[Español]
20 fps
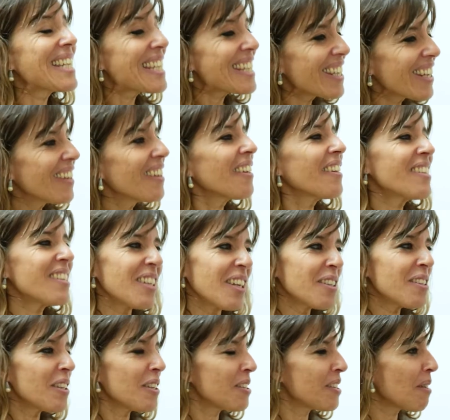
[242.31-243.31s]
Sí,
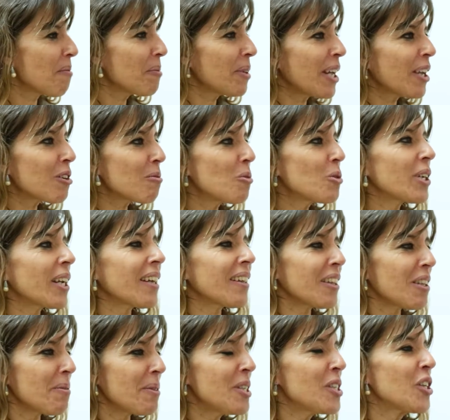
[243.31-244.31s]
sí, sí, siempre hay como
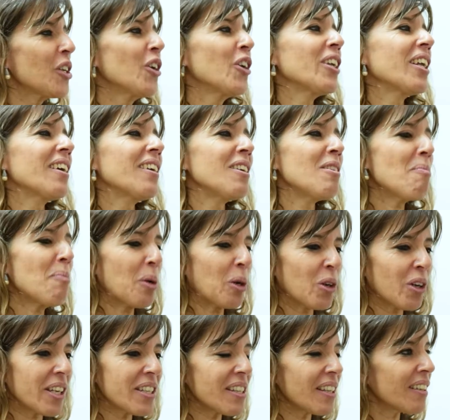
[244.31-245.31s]
una división ahí
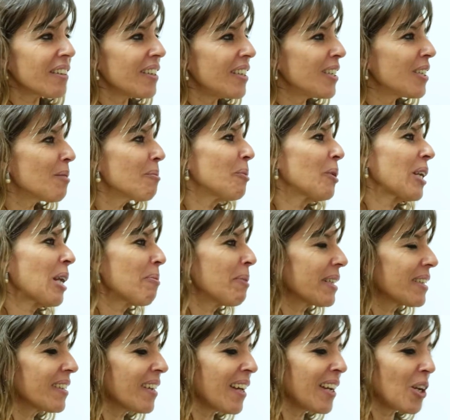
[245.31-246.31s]
por los que se inclinan por las
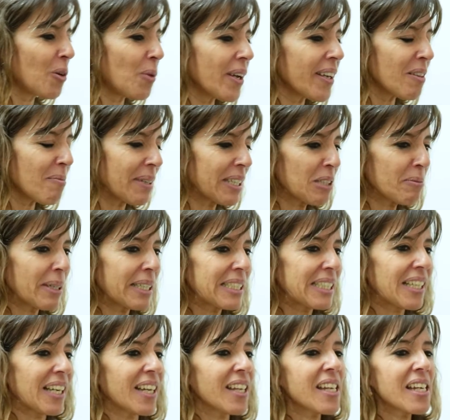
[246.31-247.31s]
prácticas del lenguaje y
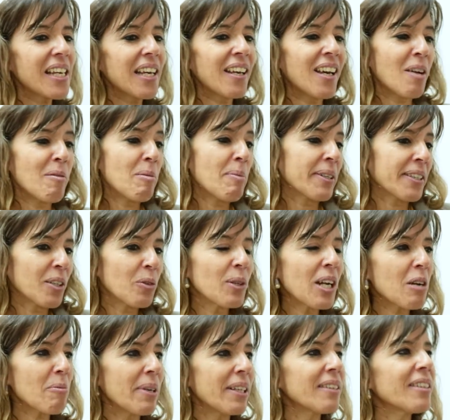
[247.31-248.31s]
matemática. A mí
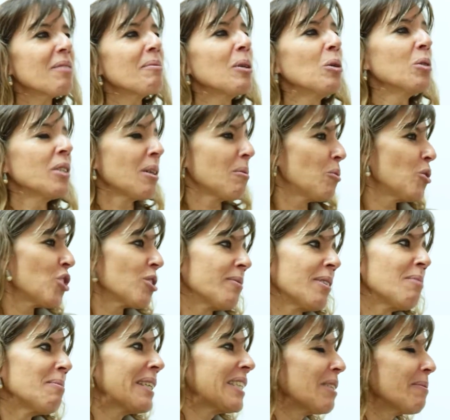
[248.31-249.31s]
particularmente me gusta mucho
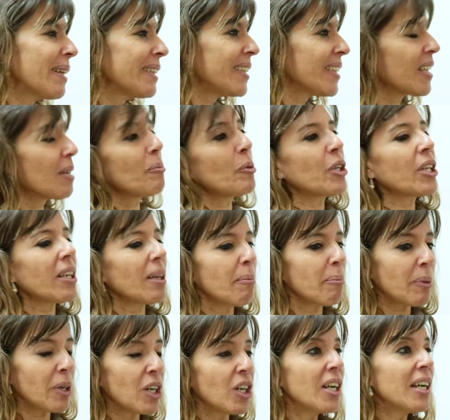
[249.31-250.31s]
más matemática, por
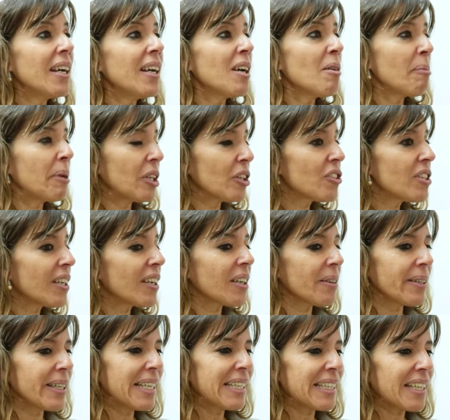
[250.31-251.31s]
ejemplo, pero sí
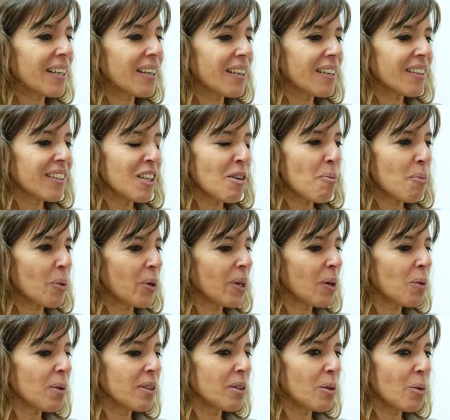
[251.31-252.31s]
cabe destacar que
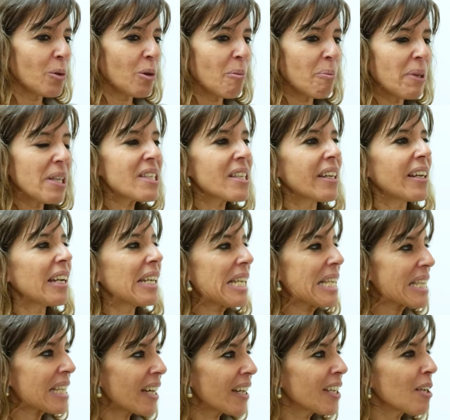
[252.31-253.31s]
después cuando uno empieza a
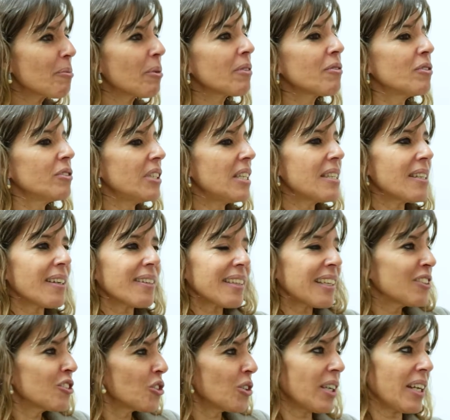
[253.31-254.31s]
analizar y a profundizar
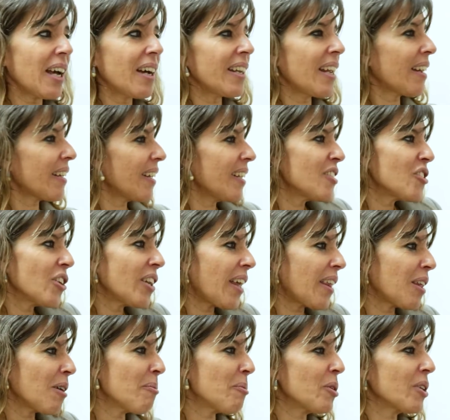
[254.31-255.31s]
están todas las áreas
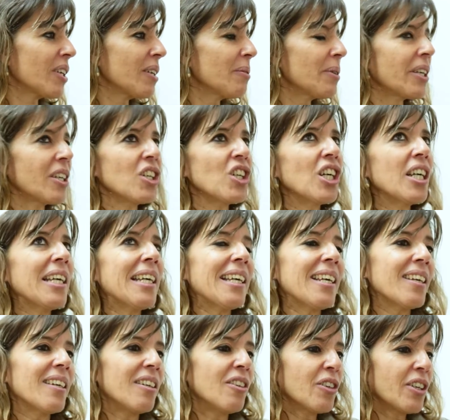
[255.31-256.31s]
relacionadas, porque bueno,
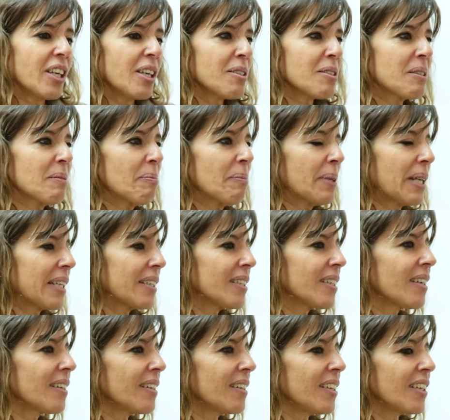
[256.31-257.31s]
lo que es
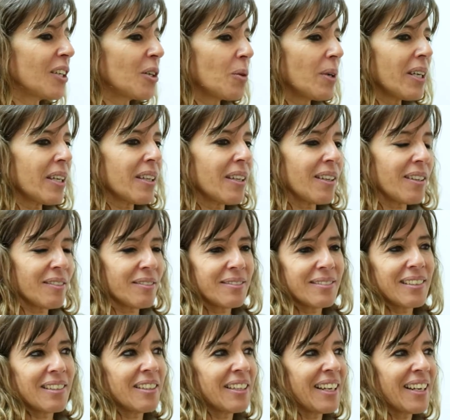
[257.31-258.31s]
prácticas del lenguaje,
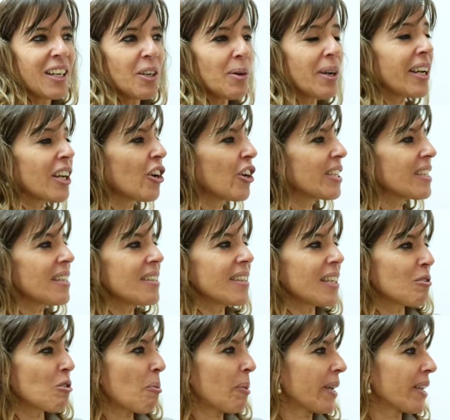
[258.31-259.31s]
el lenguaje lo
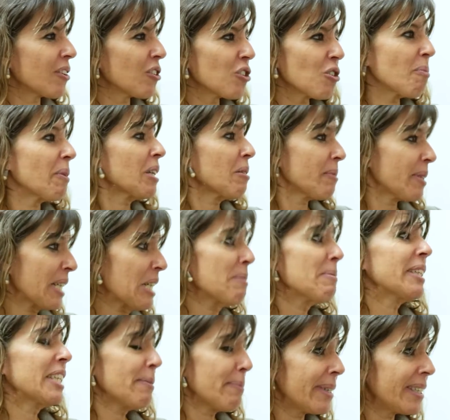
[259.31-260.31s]
necesitamos para todo, para la
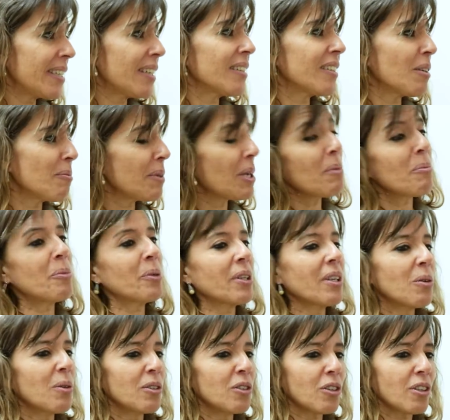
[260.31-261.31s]
matemática también,
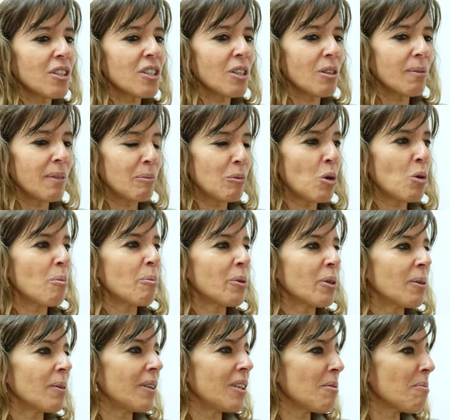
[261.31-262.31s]
porque cuando resolvemos un
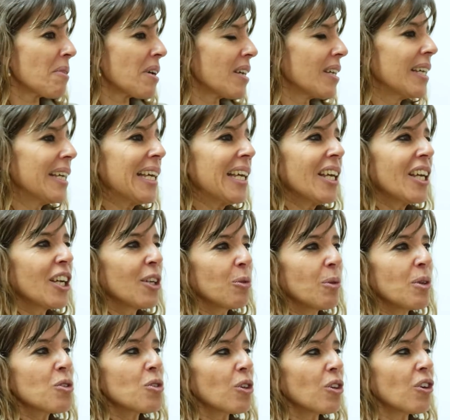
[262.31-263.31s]
problema
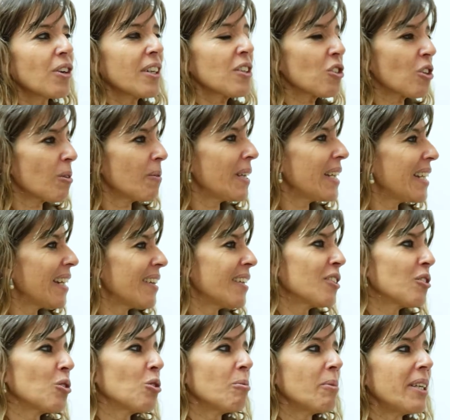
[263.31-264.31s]
no es solo resolver el
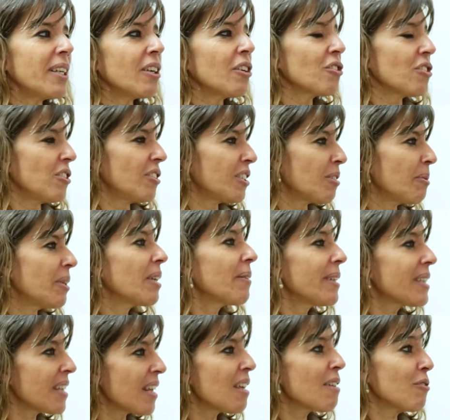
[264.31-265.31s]
dato numérico, sino también a
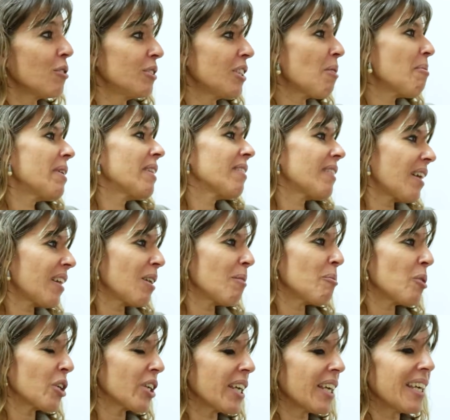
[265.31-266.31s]
veces es fundamentar
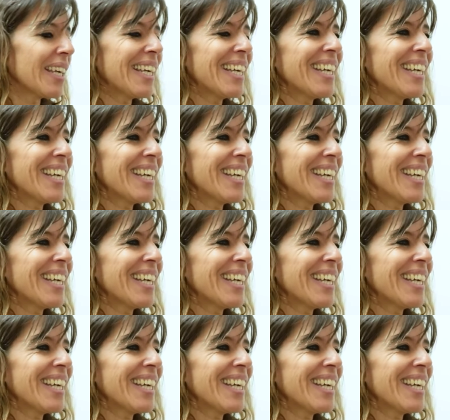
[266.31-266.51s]
el porqué.